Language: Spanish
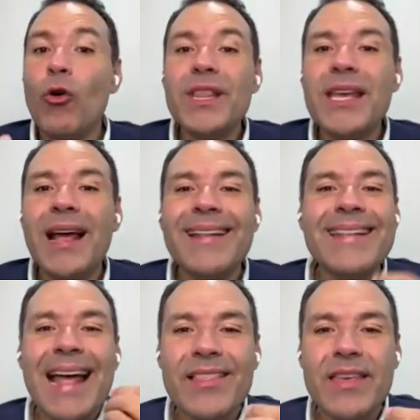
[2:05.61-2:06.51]
Hoy día
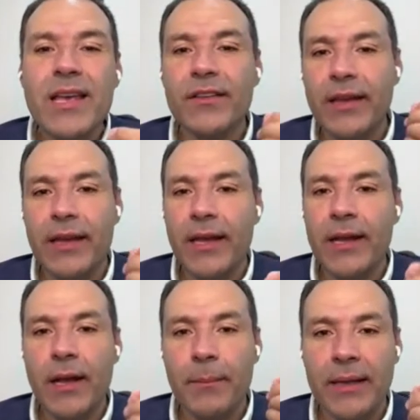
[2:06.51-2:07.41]
nadie se
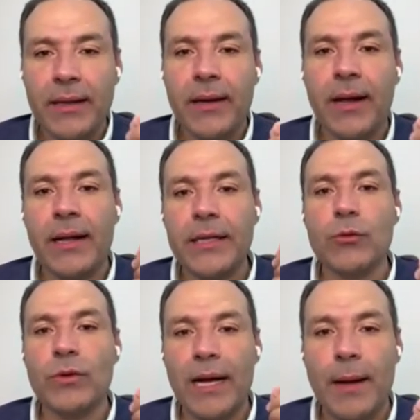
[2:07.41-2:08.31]
quiere meter a
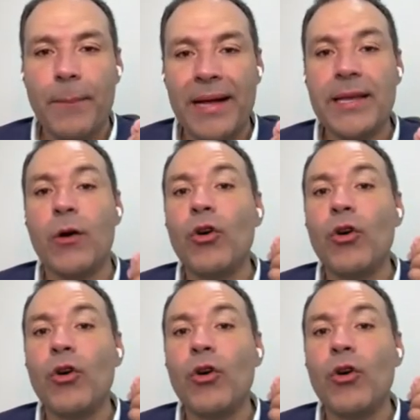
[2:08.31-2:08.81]
ninguna campaña.